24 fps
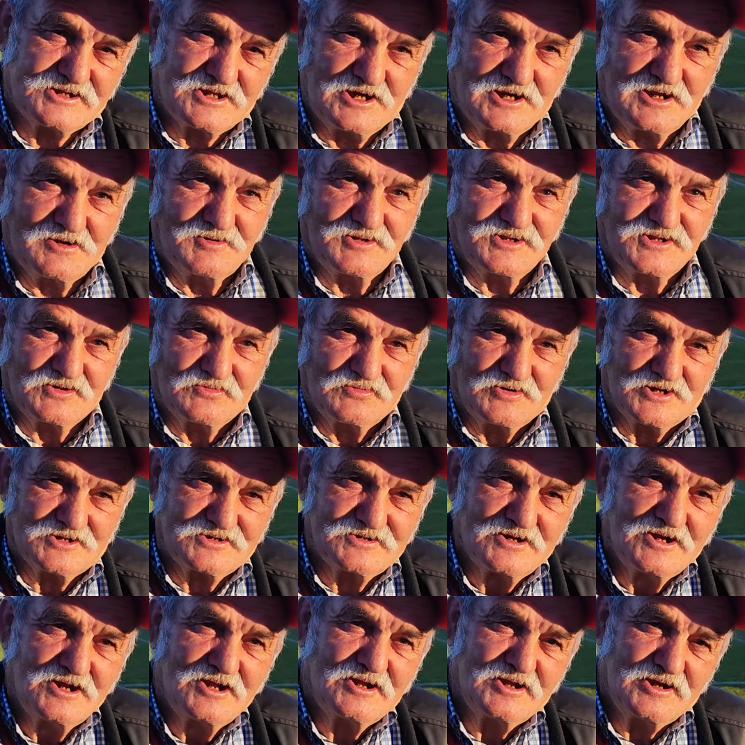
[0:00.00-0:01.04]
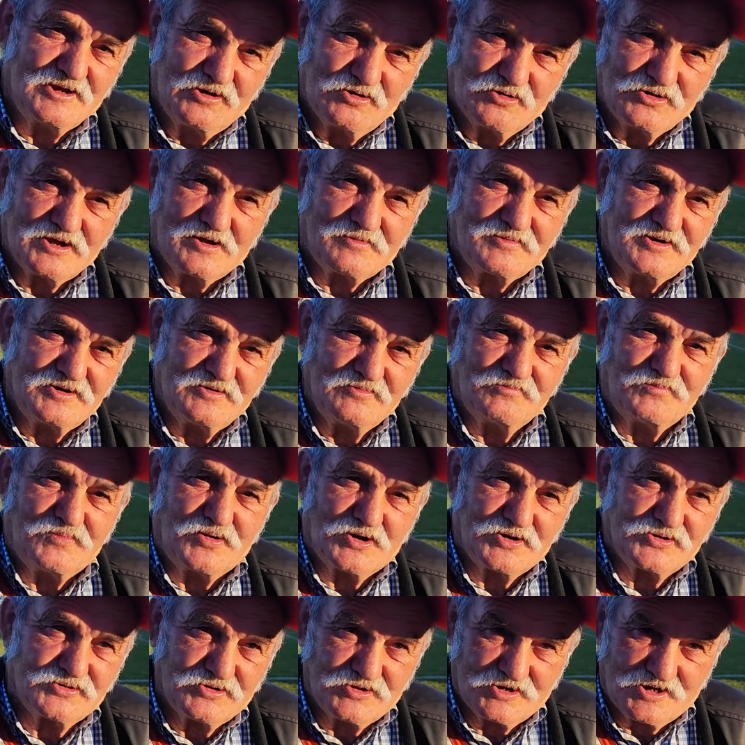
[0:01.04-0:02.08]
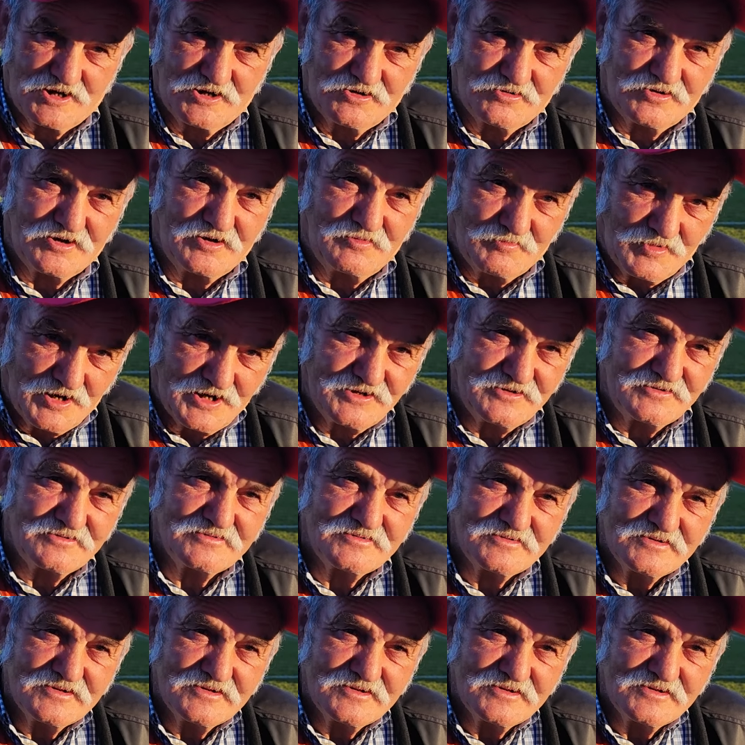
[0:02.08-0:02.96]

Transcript: hasta el día 24. Y luego ya viene un poquito de calor en mayo.